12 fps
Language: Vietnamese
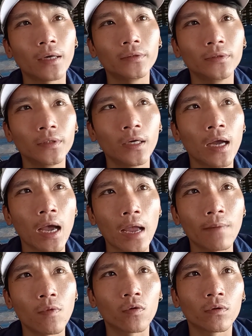thân
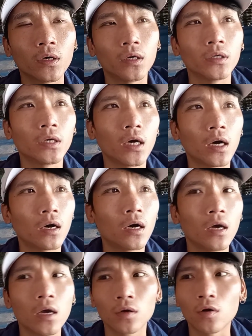hay một người ờ,